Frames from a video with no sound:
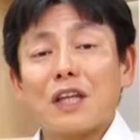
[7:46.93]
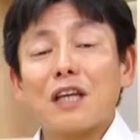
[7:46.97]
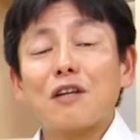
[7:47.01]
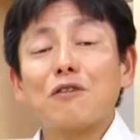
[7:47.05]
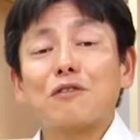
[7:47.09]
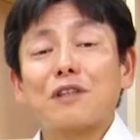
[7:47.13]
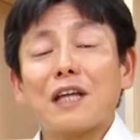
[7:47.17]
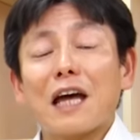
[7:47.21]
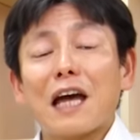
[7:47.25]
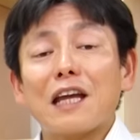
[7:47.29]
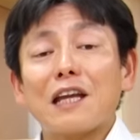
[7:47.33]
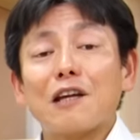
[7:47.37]

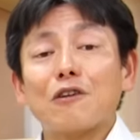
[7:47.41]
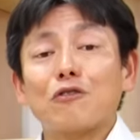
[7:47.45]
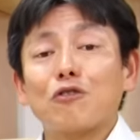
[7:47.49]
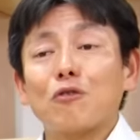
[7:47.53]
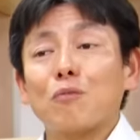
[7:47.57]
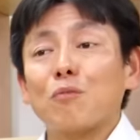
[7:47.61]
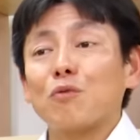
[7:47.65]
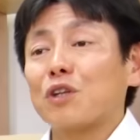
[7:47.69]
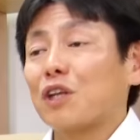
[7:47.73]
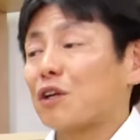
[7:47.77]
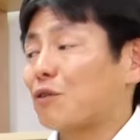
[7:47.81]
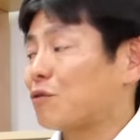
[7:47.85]

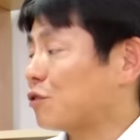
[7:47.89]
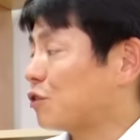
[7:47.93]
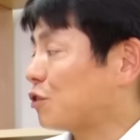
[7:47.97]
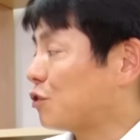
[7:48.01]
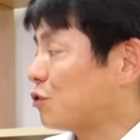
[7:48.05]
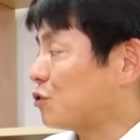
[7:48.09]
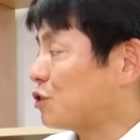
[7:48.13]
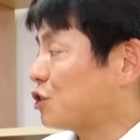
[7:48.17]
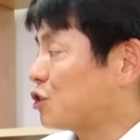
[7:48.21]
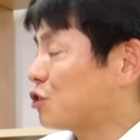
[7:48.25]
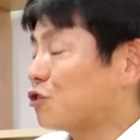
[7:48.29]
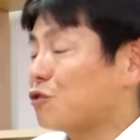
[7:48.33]
デルダイレクトモデルっ
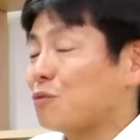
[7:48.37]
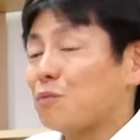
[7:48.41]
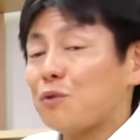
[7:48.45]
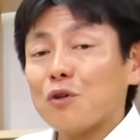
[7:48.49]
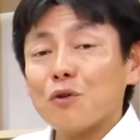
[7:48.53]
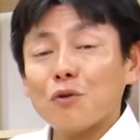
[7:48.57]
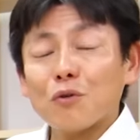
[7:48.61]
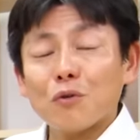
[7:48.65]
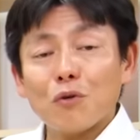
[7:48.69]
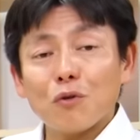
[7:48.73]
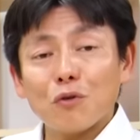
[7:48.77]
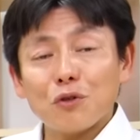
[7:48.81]
ていう仕組
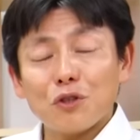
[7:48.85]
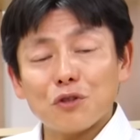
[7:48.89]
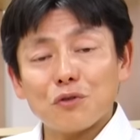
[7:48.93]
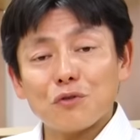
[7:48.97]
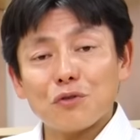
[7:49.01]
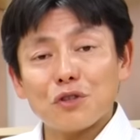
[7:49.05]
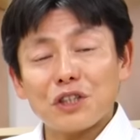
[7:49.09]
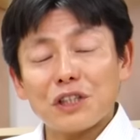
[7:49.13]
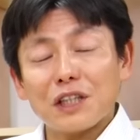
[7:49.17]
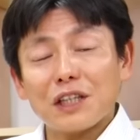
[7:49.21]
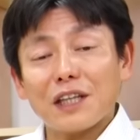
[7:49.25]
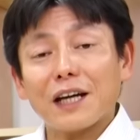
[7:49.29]
みを構
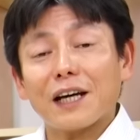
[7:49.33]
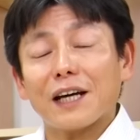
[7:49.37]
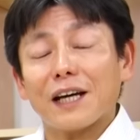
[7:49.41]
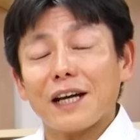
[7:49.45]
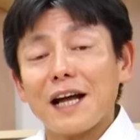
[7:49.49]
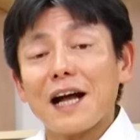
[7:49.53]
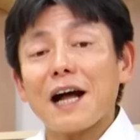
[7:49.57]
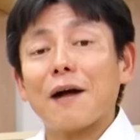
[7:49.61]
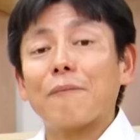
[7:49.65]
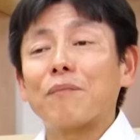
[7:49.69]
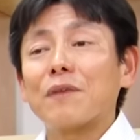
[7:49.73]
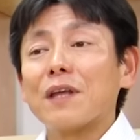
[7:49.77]
築してたか
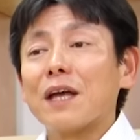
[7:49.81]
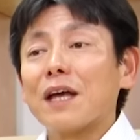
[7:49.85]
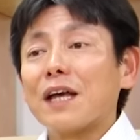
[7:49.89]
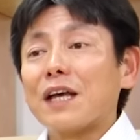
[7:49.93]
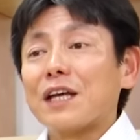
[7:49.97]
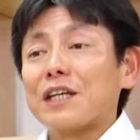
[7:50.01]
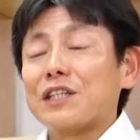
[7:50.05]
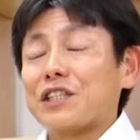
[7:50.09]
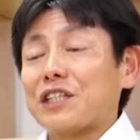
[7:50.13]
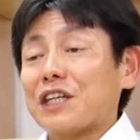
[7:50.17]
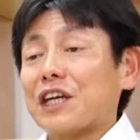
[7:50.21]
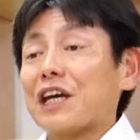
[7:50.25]
ら
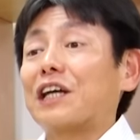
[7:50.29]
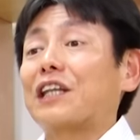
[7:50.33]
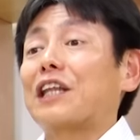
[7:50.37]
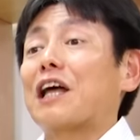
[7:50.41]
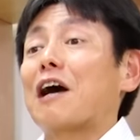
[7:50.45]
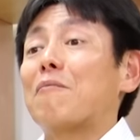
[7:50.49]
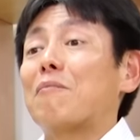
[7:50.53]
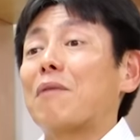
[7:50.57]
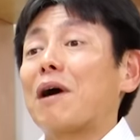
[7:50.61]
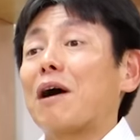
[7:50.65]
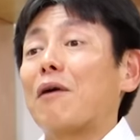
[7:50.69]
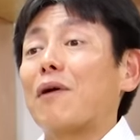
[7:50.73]

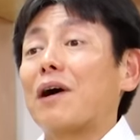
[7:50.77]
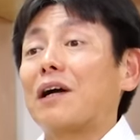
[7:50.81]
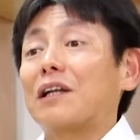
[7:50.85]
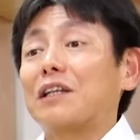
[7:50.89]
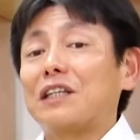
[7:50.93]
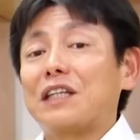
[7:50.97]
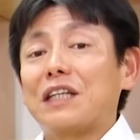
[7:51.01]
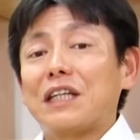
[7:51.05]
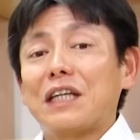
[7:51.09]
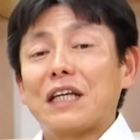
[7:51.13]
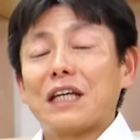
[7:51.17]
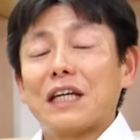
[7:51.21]
シェアナンバーワン
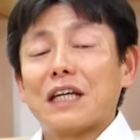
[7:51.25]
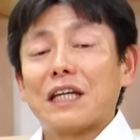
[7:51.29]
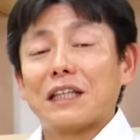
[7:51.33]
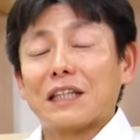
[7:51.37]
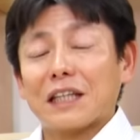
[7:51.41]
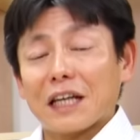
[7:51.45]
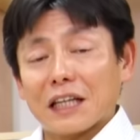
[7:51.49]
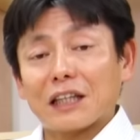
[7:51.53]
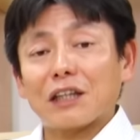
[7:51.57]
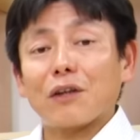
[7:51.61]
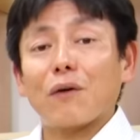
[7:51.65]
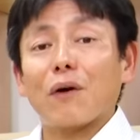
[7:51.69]
に
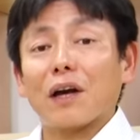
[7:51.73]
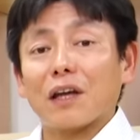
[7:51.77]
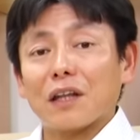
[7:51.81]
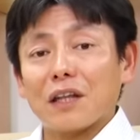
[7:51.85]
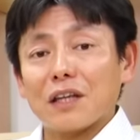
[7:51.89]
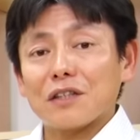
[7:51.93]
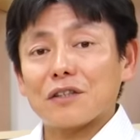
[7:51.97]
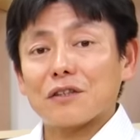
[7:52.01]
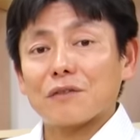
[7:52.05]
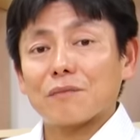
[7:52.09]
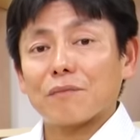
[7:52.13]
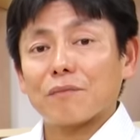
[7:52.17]
なったわけ
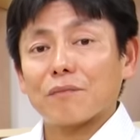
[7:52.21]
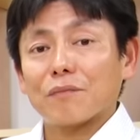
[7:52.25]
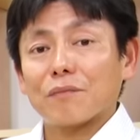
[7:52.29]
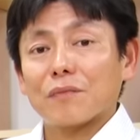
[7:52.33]
です。